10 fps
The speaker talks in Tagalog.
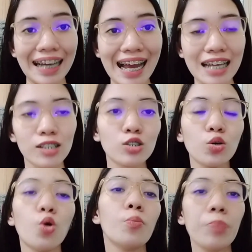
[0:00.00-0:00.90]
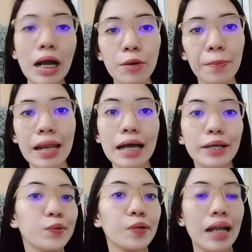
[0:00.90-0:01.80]
guys, so kung bago pa
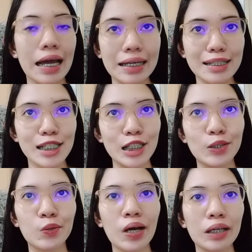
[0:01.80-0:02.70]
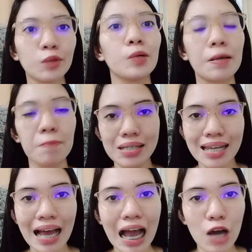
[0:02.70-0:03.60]
lang yung clients nyo at wala pa
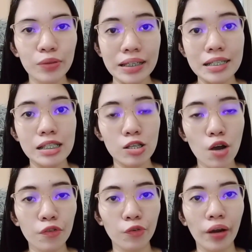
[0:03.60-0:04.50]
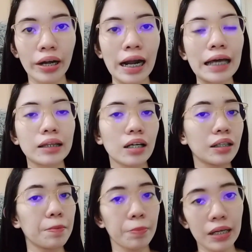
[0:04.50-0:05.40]
silang accounting software at
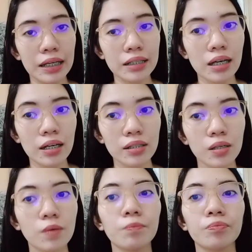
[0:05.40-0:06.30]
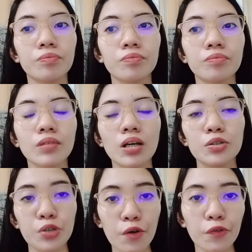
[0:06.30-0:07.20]
ang napili niyang
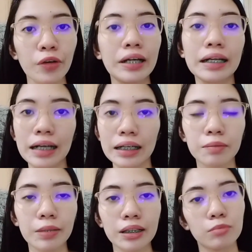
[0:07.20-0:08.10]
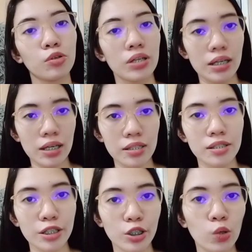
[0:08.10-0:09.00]
software na gagamitin mo is
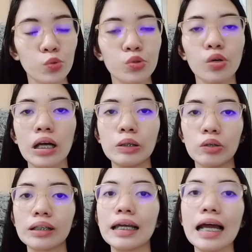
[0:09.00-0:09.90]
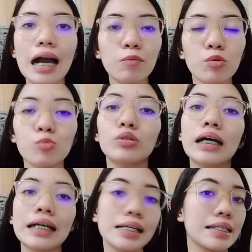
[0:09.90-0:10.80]
zero. So, ngayon, kailangan mo
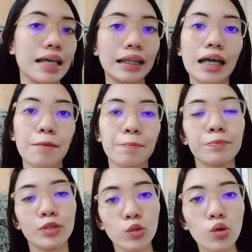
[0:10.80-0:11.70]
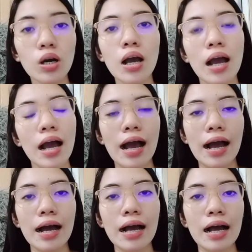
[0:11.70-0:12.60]
munang i-set up yung
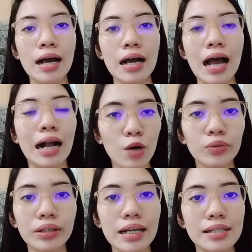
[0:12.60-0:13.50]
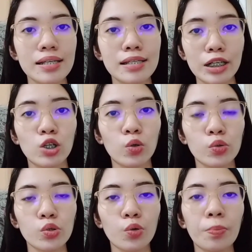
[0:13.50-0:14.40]
uh, account nila sa zero.
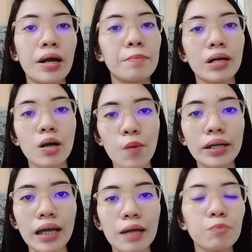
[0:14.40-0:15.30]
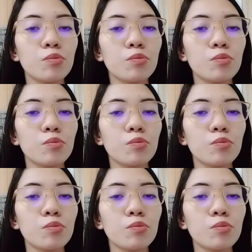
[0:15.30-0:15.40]
So, para magawa yan,